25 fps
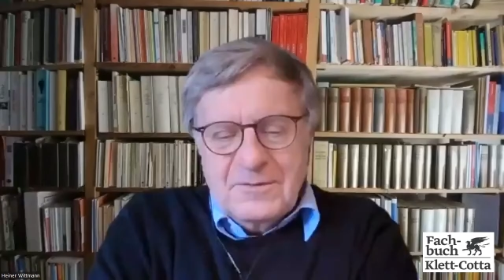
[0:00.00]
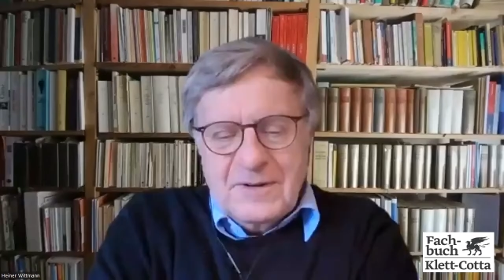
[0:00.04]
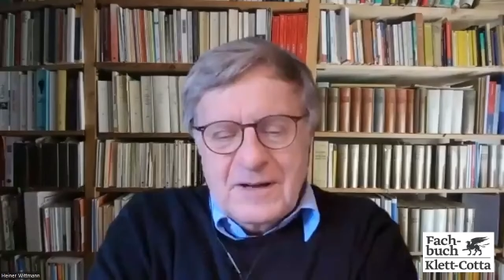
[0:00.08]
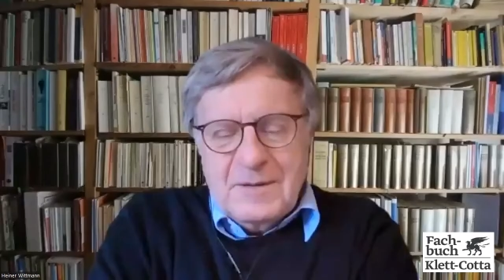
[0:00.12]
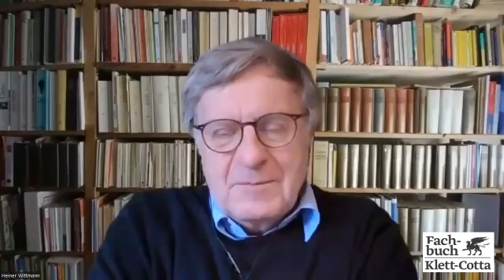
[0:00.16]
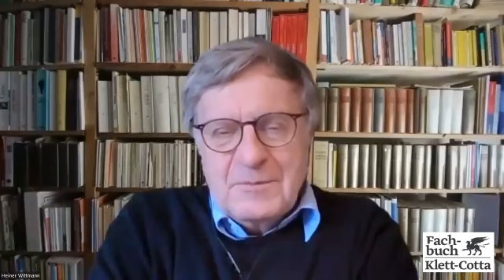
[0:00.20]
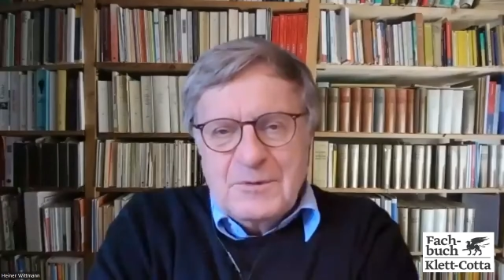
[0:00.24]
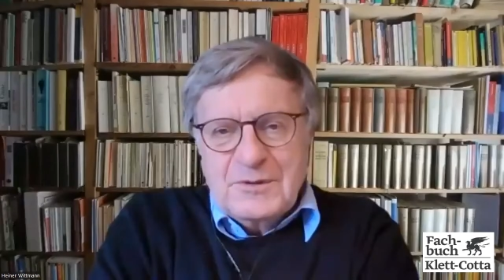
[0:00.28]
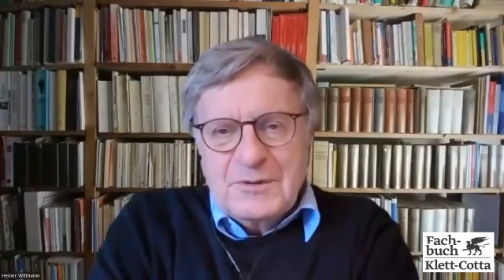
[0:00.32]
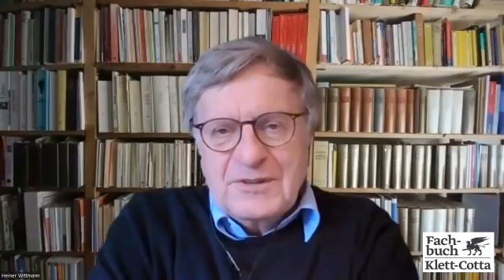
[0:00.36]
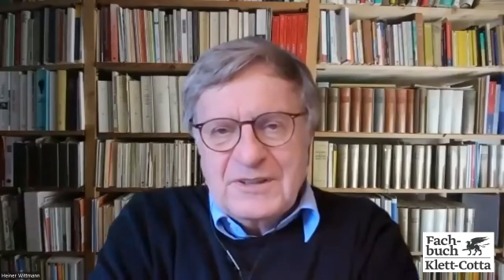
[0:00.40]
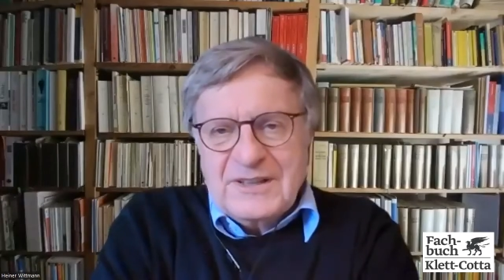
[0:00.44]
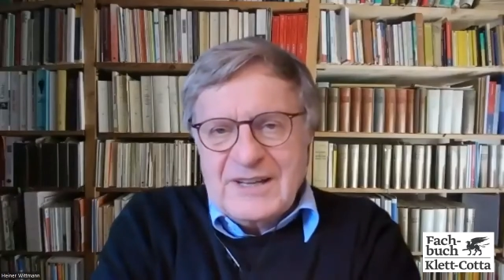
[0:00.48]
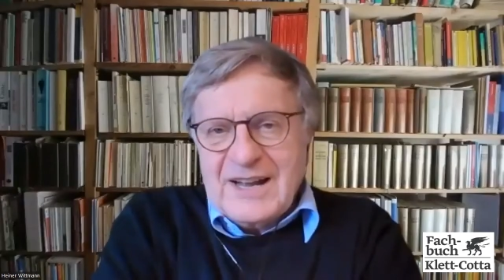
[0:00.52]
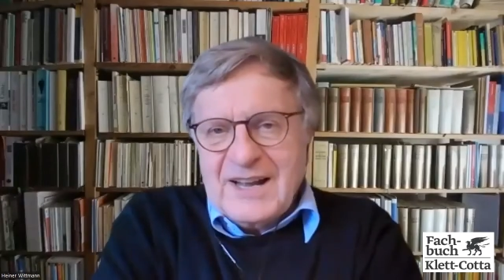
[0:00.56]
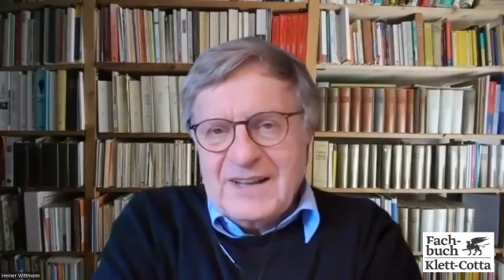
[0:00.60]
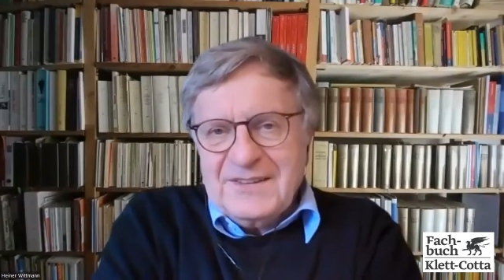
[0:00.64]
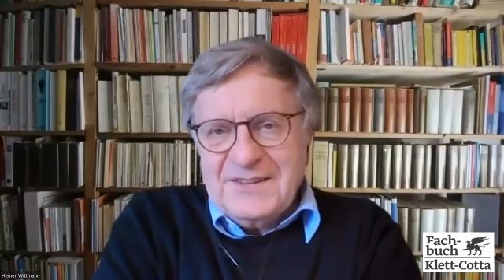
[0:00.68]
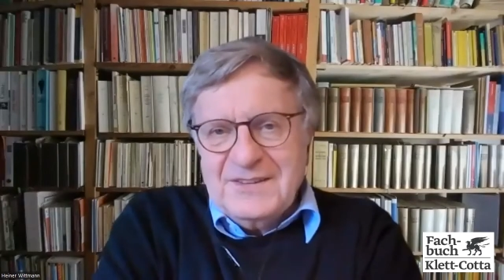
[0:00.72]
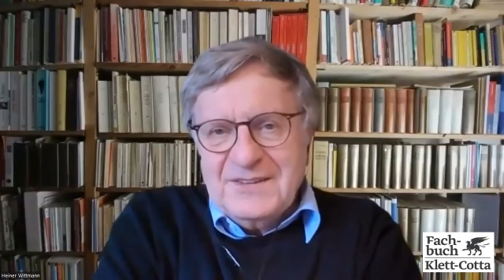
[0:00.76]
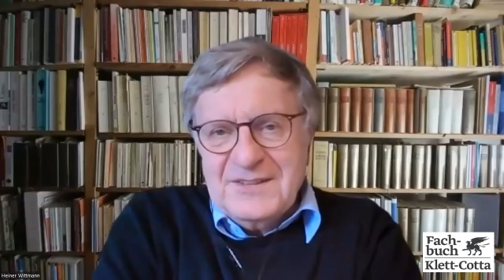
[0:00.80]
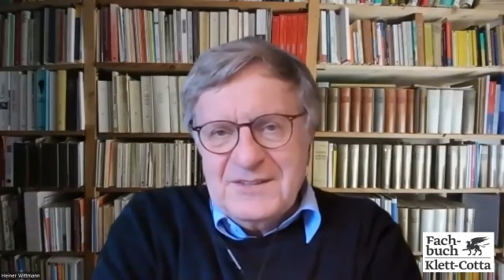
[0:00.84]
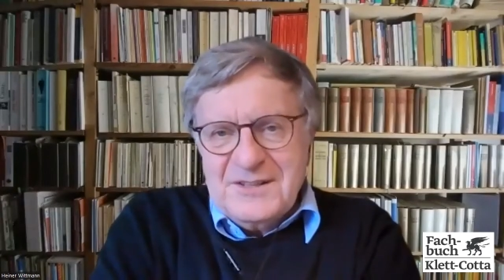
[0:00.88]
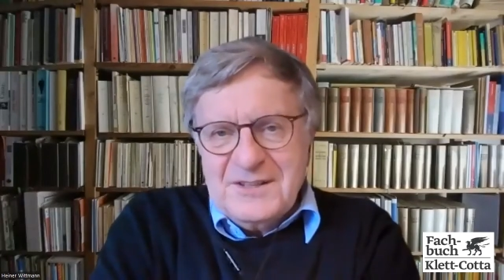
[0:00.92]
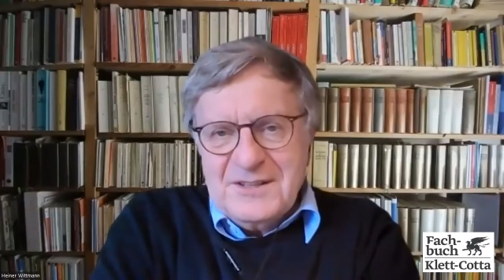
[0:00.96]
Warmuth,
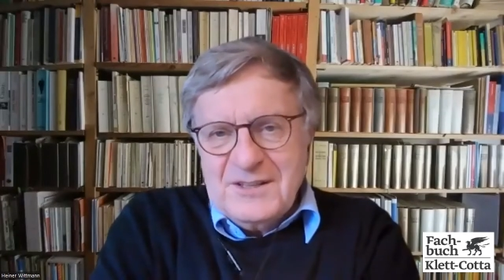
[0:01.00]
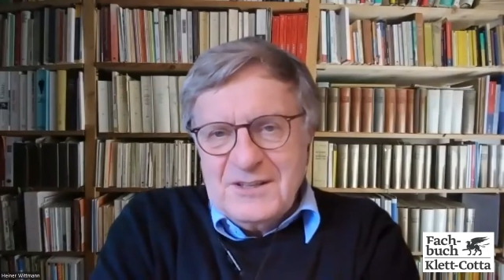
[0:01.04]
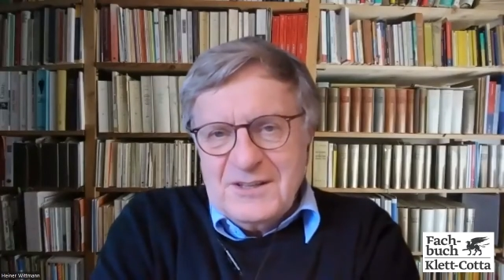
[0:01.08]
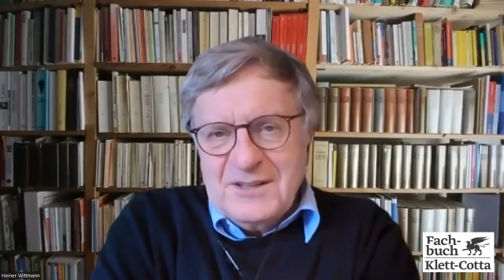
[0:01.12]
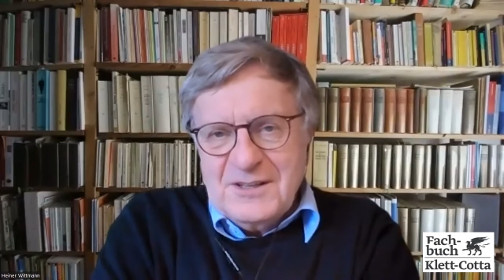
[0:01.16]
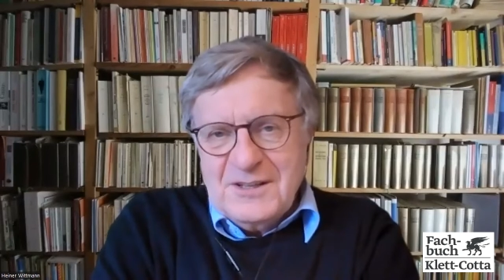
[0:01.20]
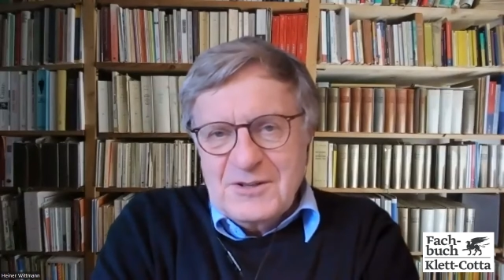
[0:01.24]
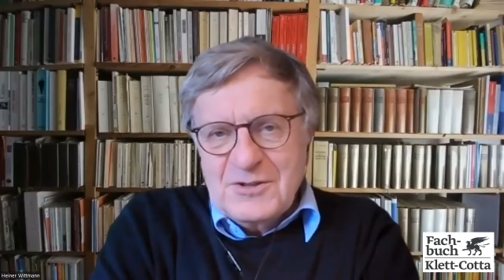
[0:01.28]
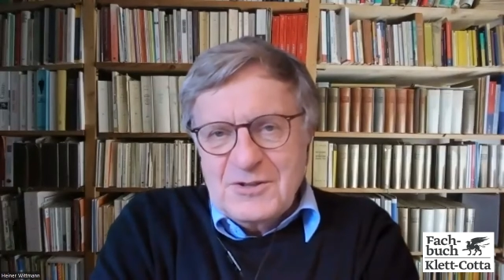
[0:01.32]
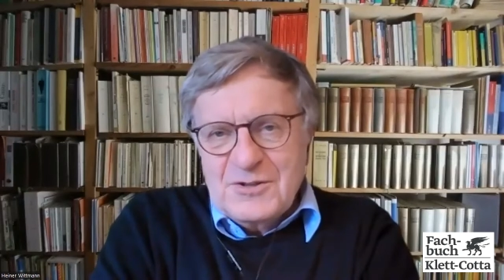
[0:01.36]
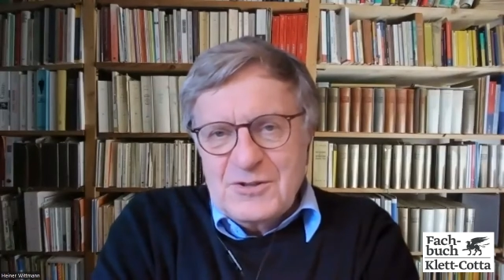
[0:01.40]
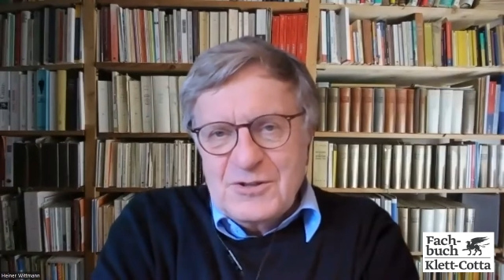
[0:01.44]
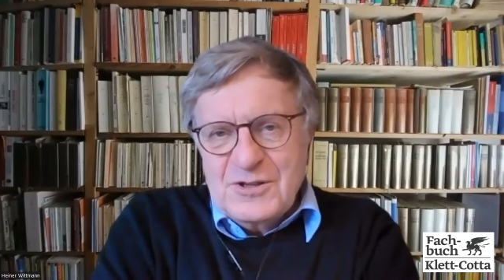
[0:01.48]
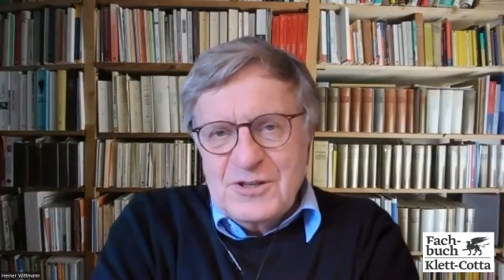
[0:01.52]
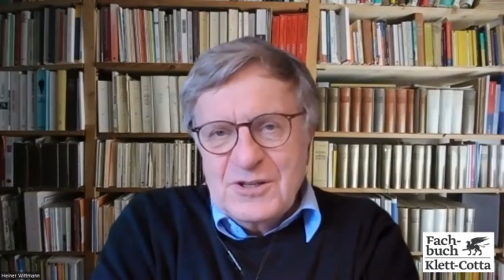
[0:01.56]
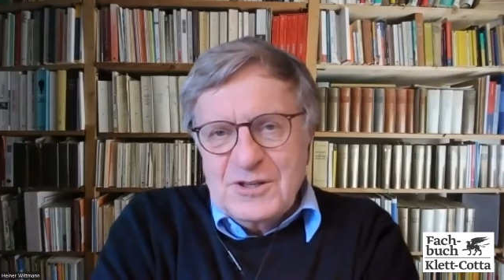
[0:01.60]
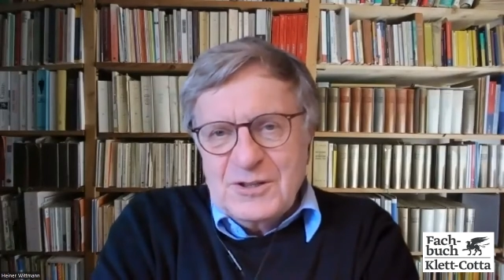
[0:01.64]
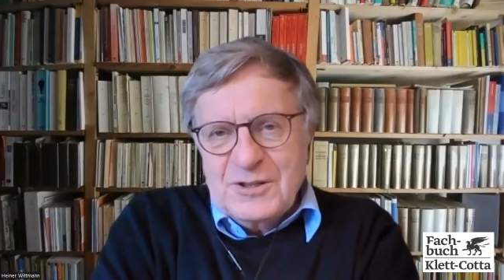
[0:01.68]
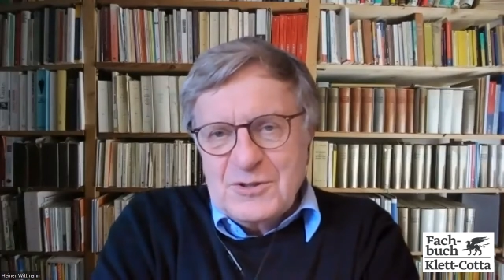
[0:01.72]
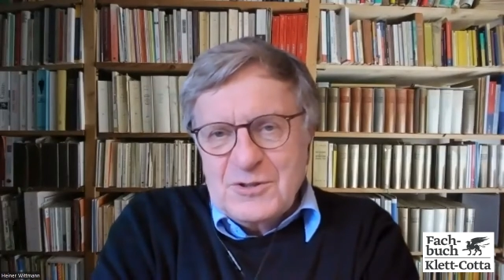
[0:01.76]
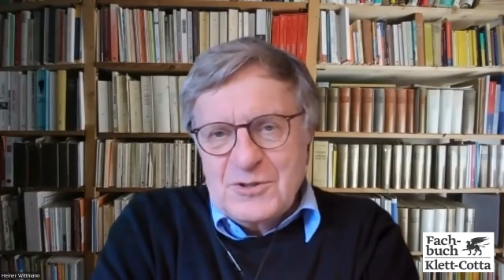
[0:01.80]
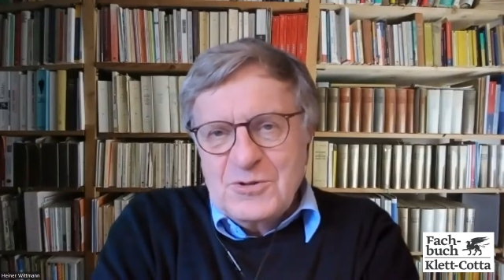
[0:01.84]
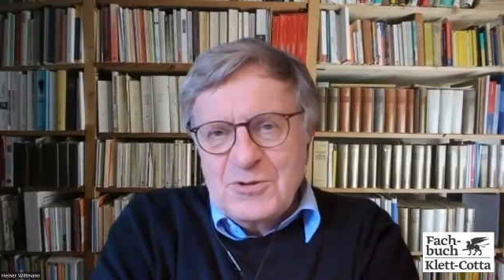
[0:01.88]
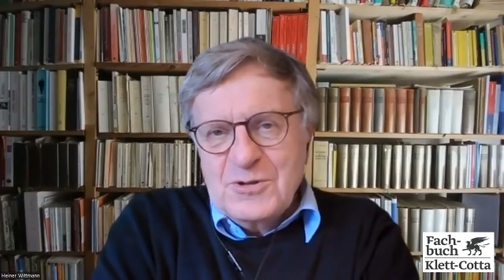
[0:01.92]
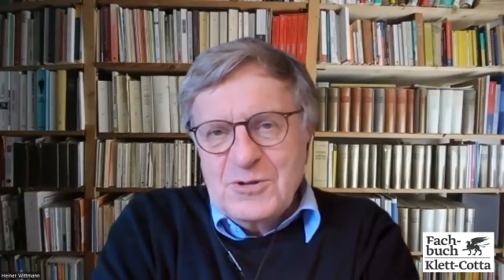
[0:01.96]
raten Sie
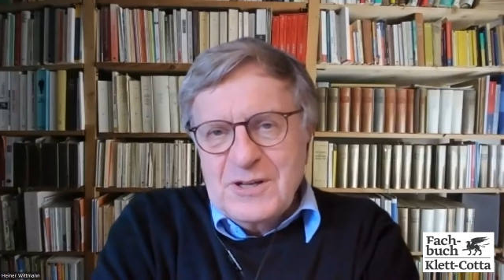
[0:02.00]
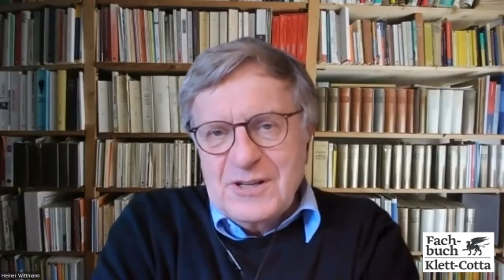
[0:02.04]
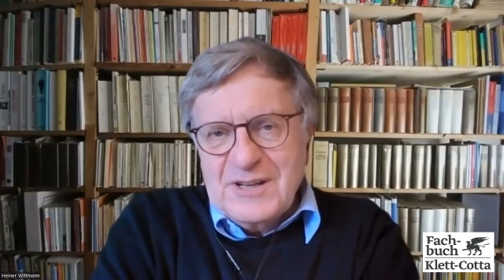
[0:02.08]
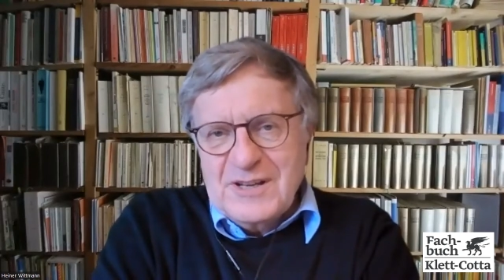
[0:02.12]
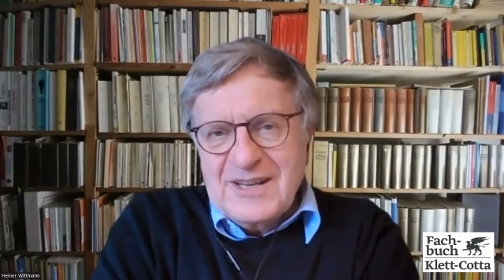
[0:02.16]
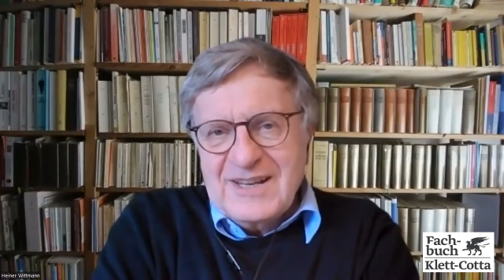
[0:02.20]
Ihren Schülern